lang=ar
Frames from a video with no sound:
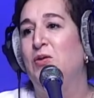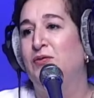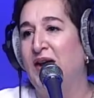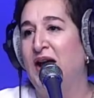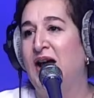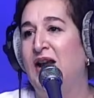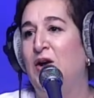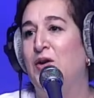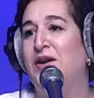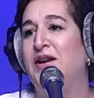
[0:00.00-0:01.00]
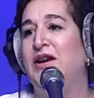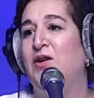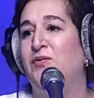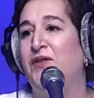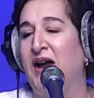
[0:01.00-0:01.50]
وفيها
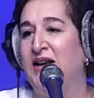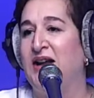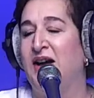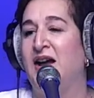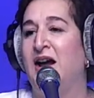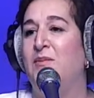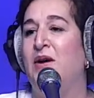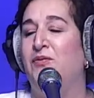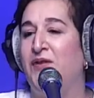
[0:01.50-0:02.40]
الحريه وفيها الكرامه